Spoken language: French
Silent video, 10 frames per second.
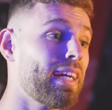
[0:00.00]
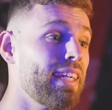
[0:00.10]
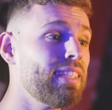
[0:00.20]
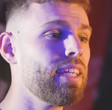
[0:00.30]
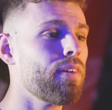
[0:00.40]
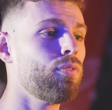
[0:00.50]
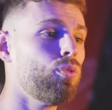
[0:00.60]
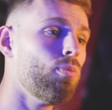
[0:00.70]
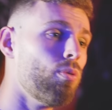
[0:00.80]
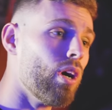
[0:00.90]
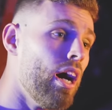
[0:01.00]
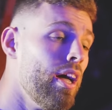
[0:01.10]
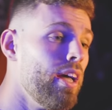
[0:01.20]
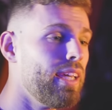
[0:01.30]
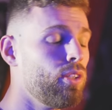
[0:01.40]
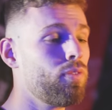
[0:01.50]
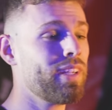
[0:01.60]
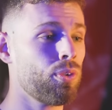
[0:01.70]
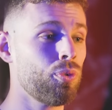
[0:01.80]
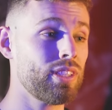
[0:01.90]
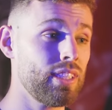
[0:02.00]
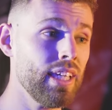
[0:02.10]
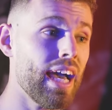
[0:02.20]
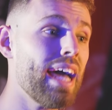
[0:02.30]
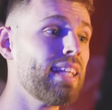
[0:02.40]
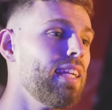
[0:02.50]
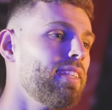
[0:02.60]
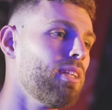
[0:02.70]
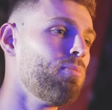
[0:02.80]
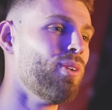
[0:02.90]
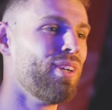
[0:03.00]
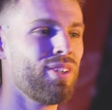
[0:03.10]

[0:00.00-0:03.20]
réserve de Bora et deviendront aussi athlètes Red Bull.